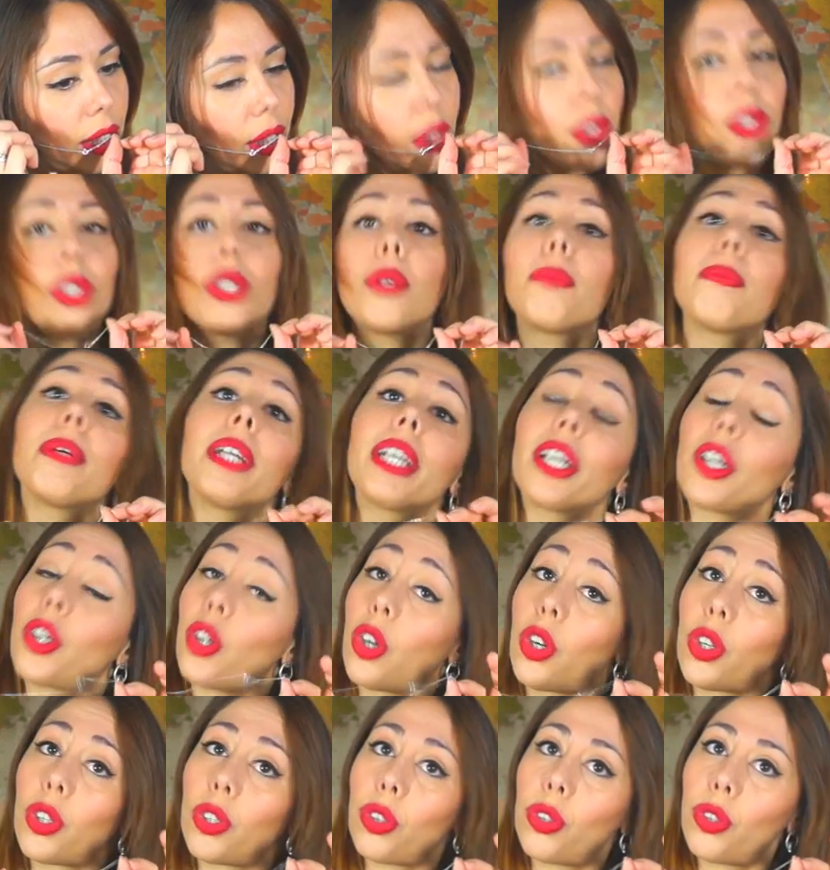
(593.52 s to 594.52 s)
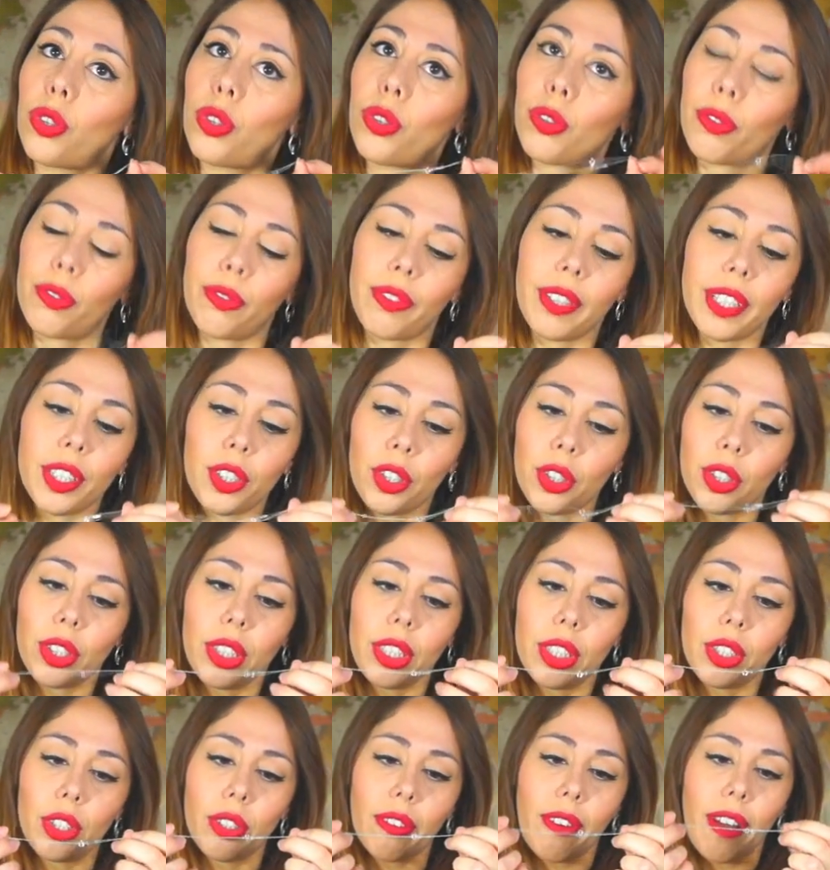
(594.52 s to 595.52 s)
non mi ricordo, vedrò
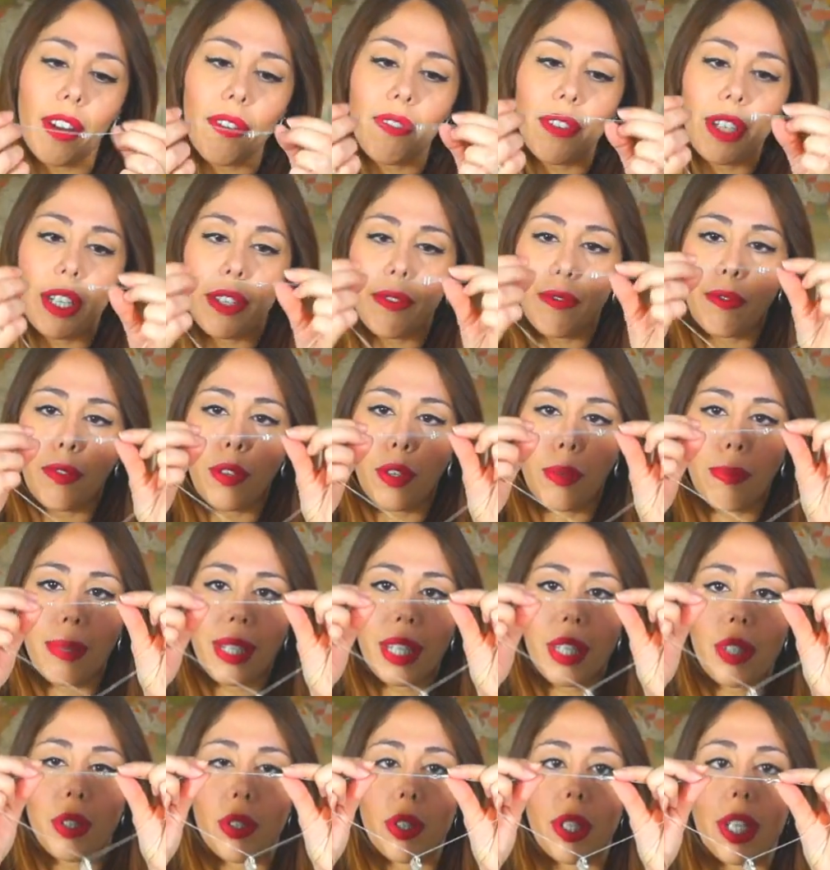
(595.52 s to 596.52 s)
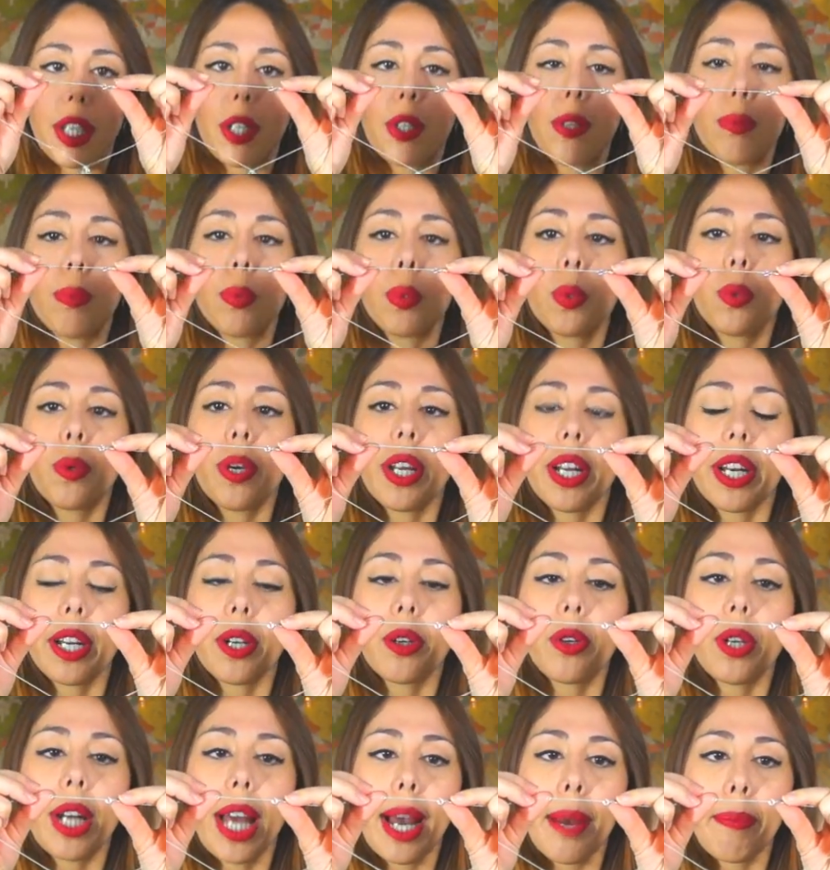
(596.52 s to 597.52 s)
di trovarvi l'informazione, comunque
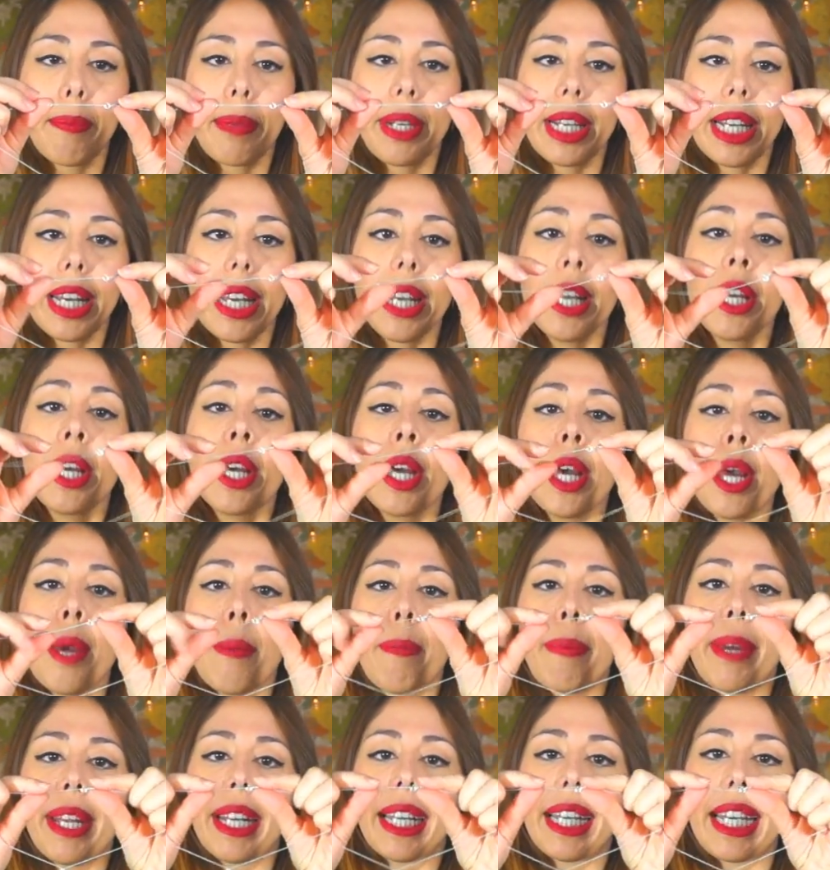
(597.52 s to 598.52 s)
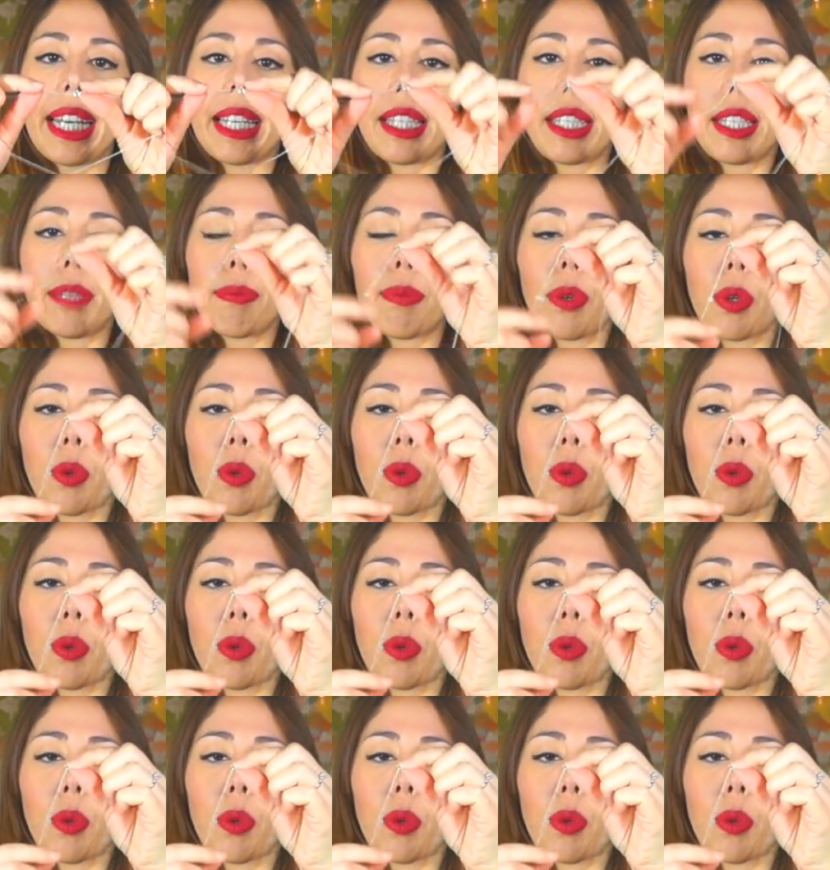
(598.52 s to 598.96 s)
regolabile, perché sì,